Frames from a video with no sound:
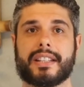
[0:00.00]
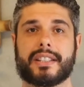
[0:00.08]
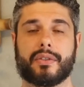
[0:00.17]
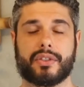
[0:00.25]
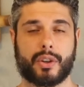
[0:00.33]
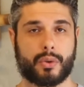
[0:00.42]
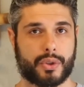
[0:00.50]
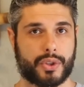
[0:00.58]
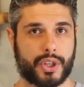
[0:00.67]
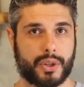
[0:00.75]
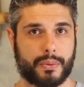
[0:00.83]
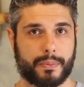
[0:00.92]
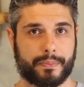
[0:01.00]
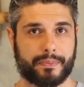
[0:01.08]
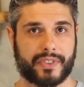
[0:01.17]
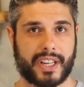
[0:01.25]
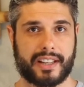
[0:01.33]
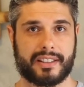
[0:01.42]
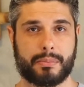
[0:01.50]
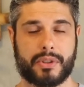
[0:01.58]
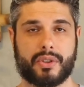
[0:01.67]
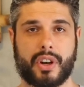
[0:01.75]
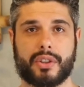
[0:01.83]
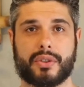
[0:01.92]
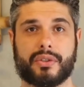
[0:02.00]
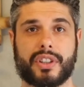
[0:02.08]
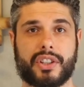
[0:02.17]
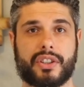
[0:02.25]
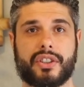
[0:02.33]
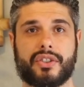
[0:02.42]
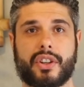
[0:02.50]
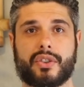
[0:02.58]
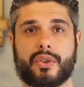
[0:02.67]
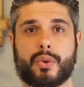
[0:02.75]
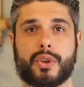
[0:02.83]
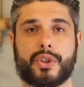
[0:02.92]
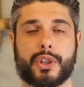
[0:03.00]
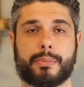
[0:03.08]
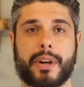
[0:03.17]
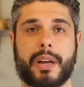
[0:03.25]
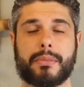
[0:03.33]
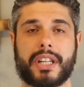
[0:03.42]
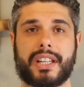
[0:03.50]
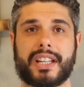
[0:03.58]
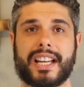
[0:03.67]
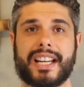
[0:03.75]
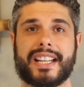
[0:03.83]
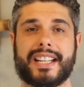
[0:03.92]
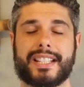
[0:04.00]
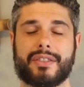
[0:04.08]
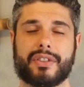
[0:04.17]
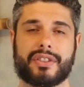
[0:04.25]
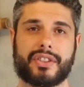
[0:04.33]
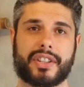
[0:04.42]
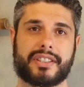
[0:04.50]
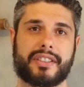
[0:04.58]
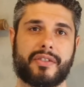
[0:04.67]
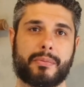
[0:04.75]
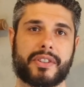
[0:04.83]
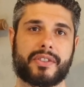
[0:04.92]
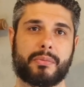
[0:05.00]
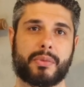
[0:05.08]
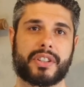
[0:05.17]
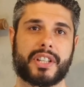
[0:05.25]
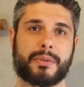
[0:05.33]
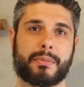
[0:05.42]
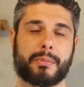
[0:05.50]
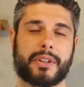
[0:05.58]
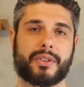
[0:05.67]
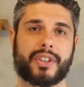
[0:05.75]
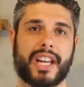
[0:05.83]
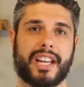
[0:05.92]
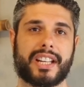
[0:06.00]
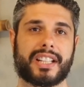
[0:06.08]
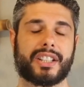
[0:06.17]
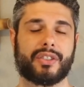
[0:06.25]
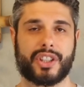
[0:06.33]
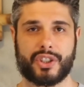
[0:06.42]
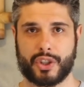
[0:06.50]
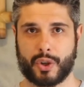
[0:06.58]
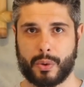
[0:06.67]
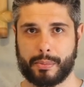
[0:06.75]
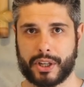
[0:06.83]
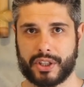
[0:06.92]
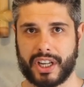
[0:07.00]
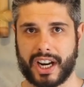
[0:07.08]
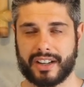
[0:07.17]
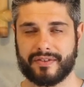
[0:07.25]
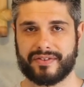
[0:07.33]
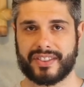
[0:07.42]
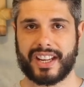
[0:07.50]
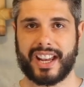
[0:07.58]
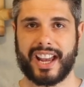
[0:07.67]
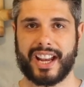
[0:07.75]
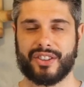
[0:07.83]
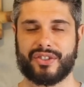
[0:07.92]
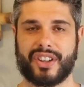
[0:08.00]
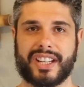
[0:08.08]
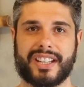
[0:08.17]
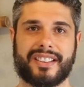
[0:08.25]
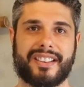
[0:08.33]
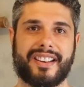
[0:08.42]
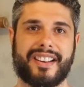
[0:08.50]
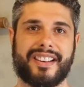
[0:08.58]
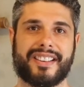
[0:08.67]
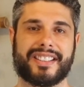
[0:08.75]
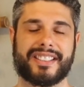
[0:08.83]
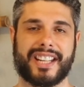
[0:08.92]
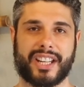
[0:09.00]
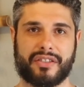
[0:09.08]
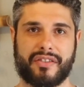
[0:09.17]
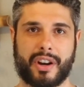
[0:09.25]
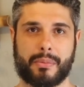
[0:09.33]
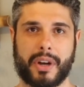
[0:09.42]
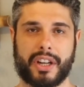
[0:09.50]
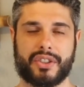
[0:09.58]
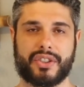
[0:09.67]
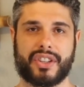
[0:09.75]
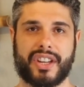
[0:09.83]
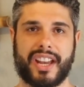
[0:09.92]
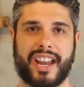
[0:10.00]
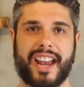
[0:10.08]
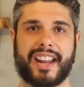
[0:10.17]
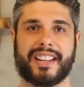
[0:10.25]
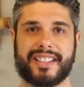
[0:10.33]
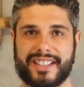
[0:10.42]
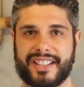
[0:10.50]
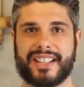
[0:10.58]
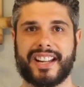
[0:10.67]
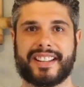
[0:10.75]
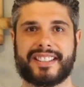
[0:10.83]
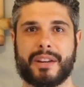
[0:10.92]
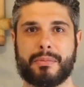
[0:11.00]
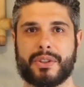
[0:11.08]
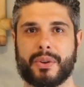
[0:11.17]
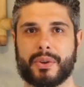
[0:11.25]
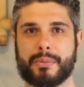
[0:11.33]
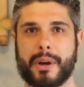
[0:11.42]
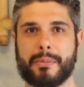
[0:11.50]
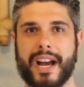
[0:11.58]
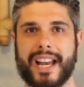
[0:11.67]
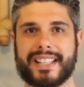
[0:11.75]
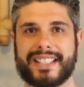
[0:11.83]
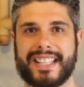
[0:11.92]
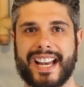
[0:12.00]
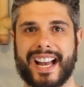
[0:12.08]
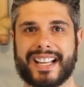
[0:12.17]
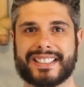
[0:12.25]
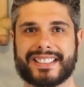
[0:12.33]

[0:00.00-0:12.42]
Se você curtiu esse episódio, não deixe de deixar seu curtir para mim. E se você acha que essa informação é importante para mais alguém, não deixe de compartilhar. É isso aí. Thank you very much and I see you in the next episode. Bye bye. See ya.